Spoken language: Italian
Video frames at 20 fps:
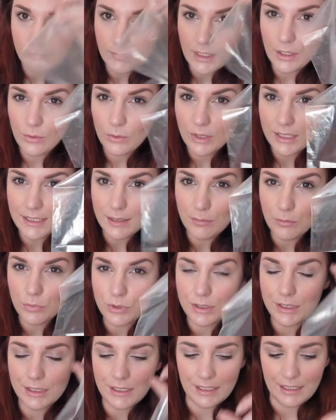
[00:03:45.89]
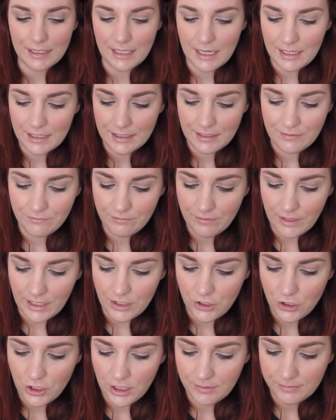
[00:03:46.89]
in questa bustina
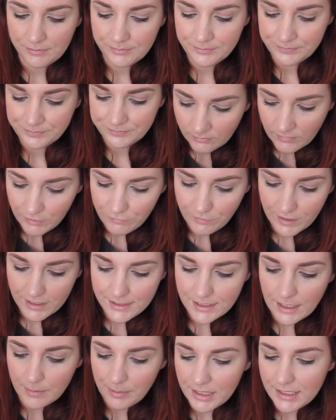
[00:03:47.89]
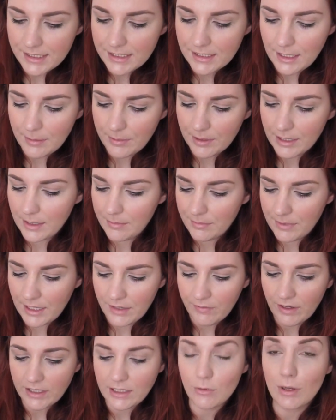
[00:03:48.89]
invece fresca fresca perché mi è
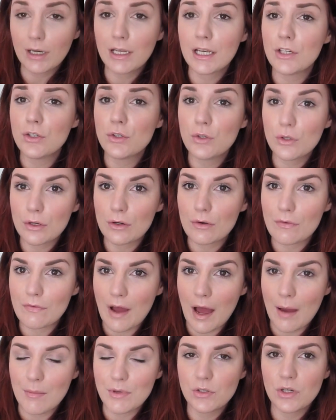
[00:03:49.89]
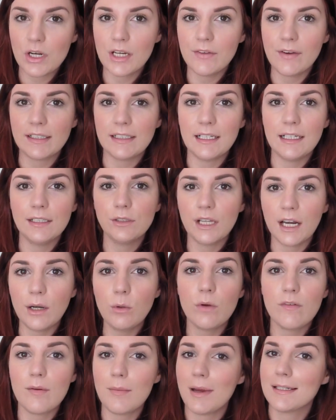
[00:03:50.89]
arrivata qualche giorno fa mi sono arrivate le tre
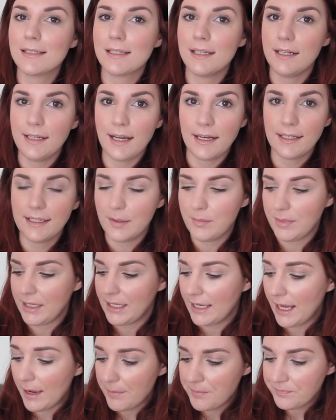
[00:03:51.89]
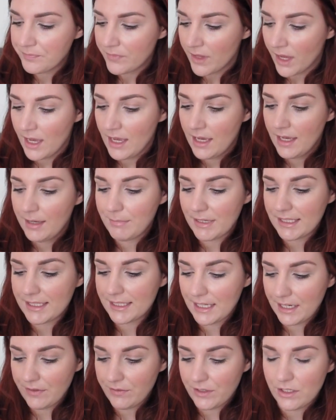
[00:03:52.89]
nuove maschere di Alchemilla
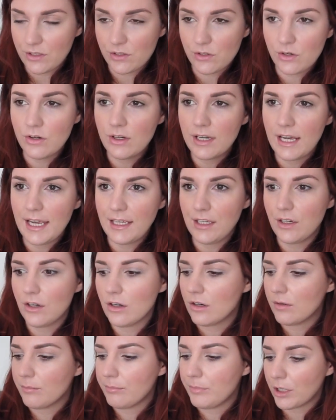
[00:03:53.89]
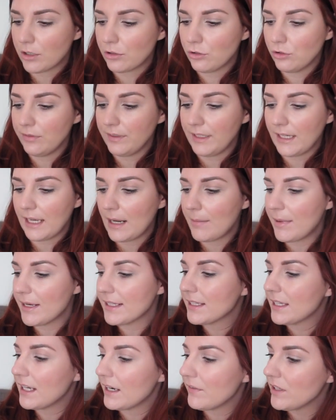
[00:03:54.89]
maschere viso e io porto via la
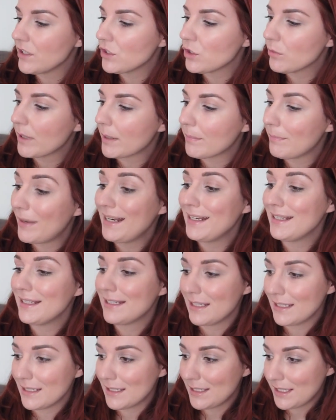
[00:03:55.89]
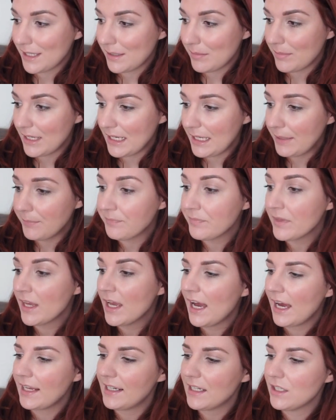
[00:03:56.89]
maschera viso per pelli sensibili
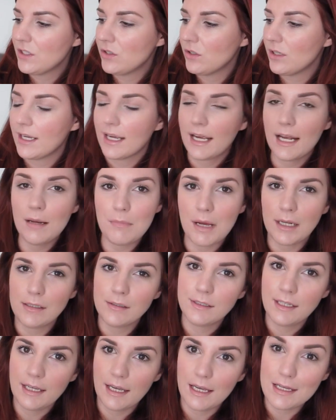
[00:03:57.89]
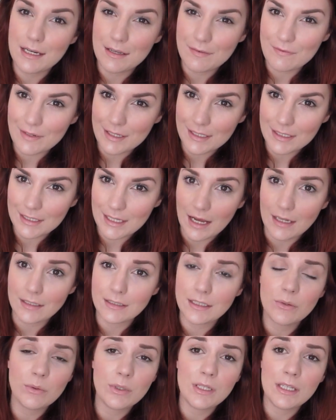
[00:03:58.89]
ad azione calmante e
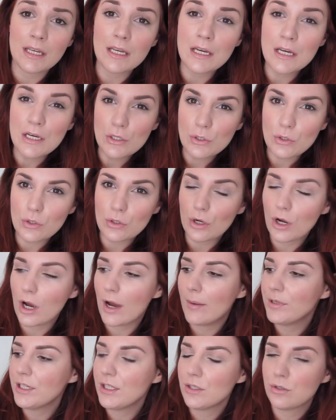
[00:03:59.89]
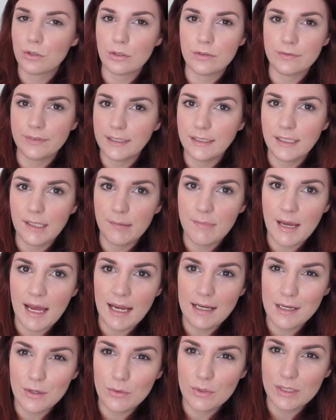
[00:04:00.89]
rinfrescante quindi sono comode, sono 20
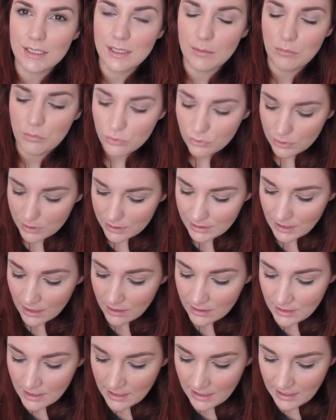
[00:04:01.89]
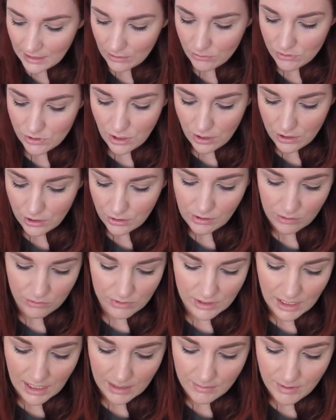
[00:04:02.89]
ml in questa busta la userò io, la
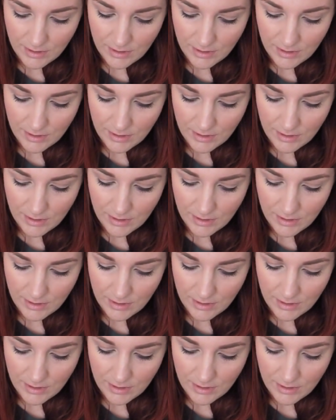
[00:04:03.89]
userà la